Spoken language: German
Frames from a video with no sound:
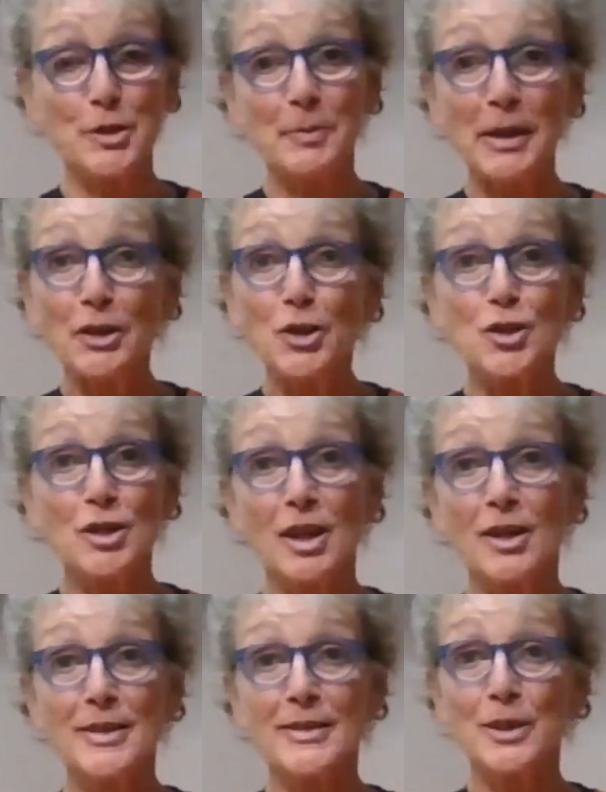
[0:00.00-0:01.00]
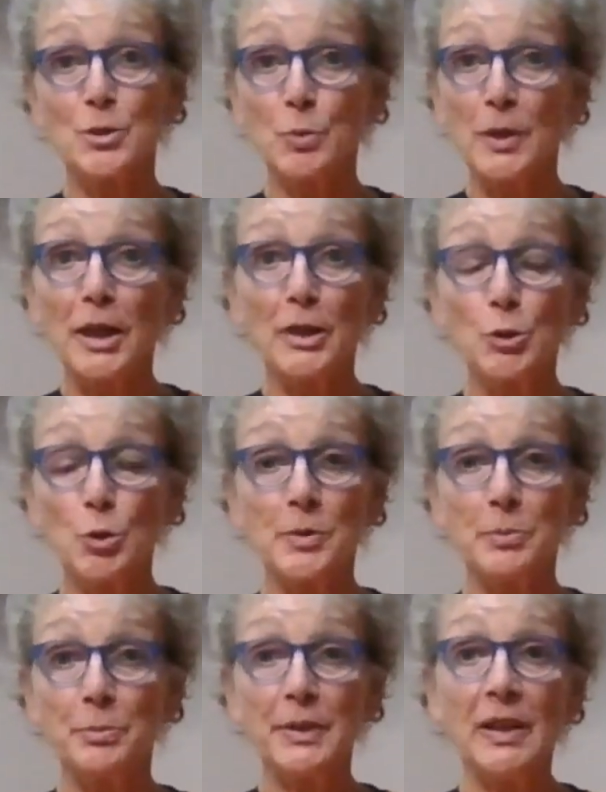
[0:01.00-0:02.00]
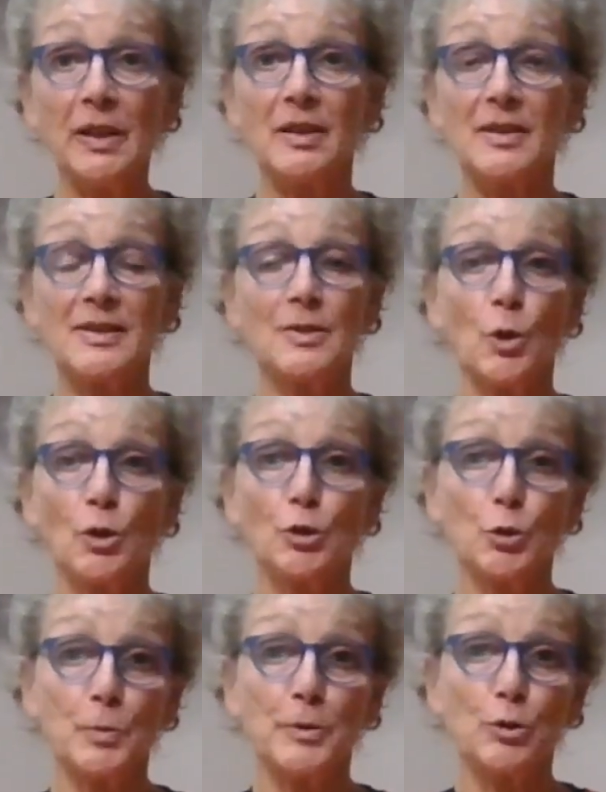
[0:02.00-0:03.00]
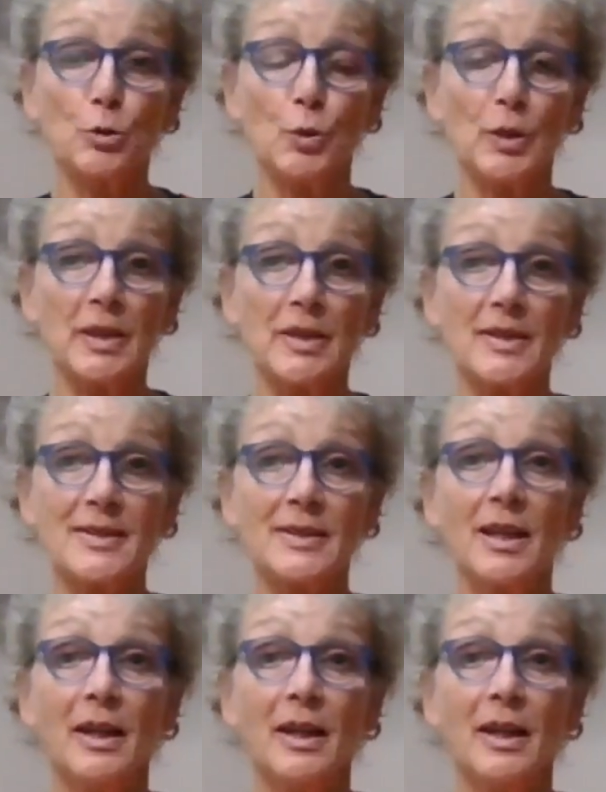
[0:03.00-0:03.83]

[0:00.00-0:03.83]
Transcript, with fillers: Im Englischen heißt es, we are human beings, not human doings.